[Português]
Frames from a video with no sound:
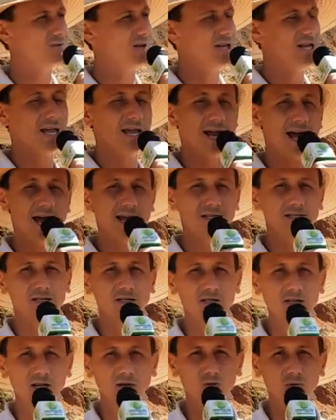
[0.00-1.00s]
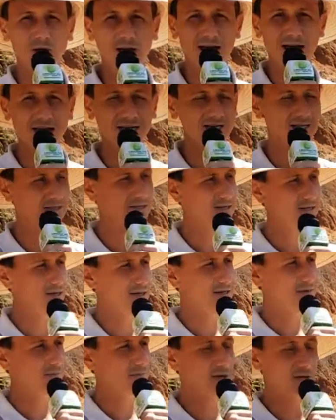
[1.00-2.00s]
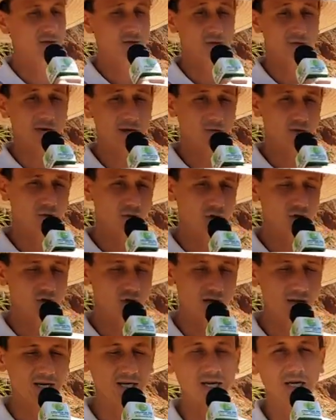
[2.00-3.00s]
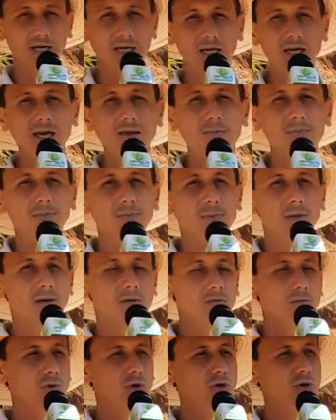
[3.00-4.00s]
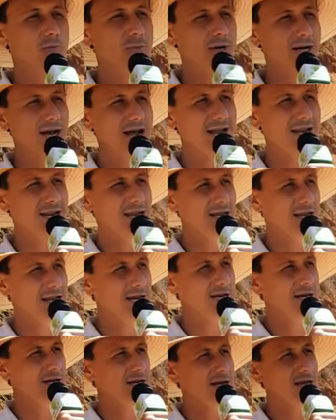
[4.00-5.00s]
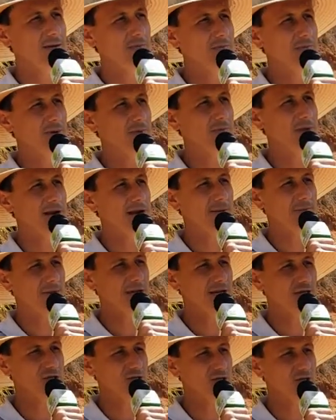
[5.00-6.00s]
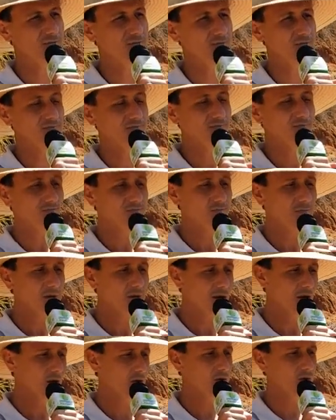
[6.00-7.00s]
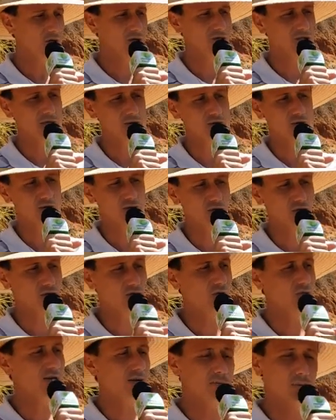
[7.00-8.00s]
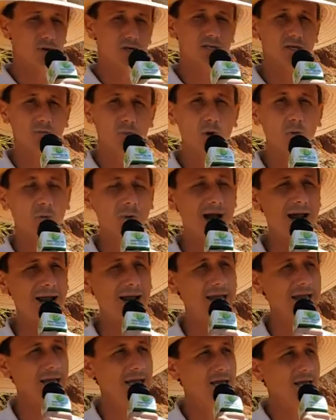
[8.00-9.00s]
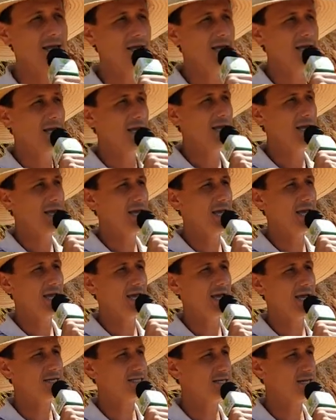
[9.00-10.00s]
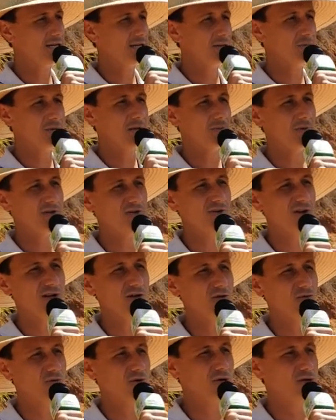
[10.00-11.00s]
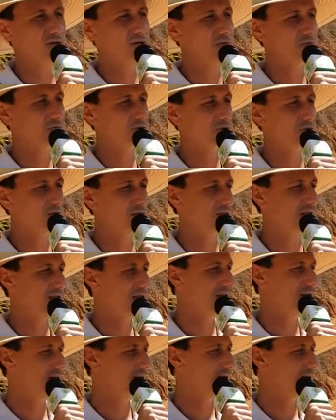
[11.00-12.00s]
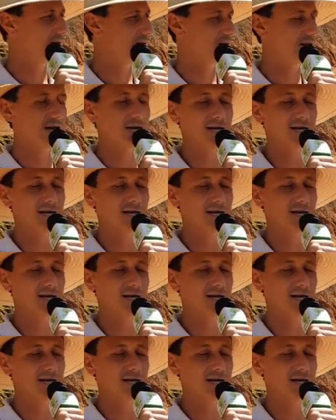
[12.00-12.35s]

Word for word: federais e estaduais para que os recursos cheguem aqui. Muito obrigado a ele, né? Primeiramente ao nosso Senhor Jesus, depois ao meu pai. É, essa equipe da prefeitura só tem que